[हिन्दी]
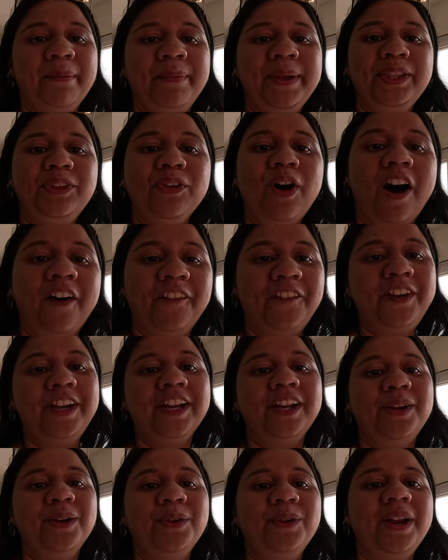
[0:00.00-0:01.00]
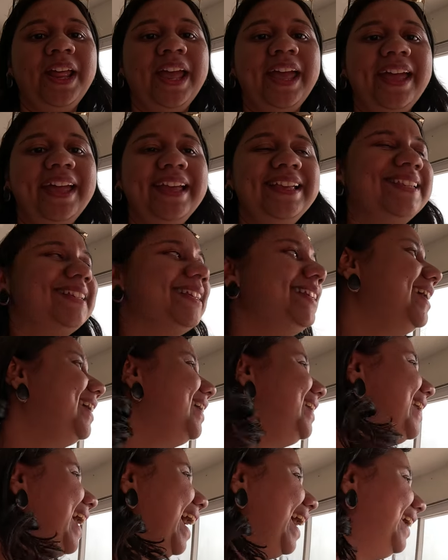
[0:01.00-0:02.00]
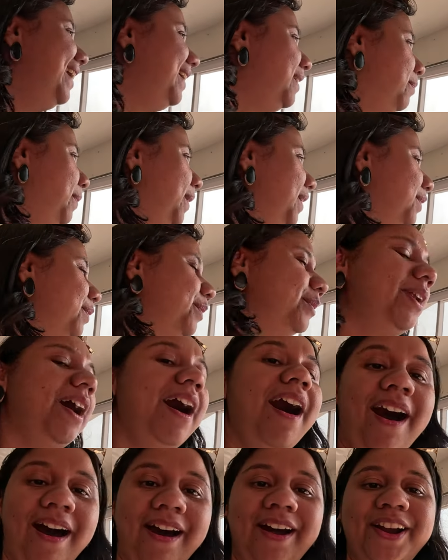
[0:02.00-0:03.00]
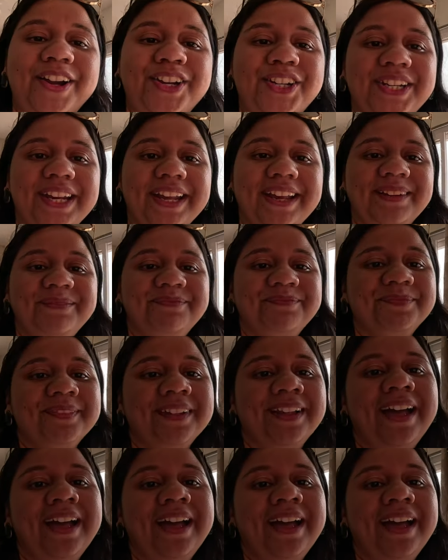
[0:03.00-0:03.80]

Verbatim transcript: अभी तो आफ्टरनून है इसलिए लाइट भी थोड़ा हर्श है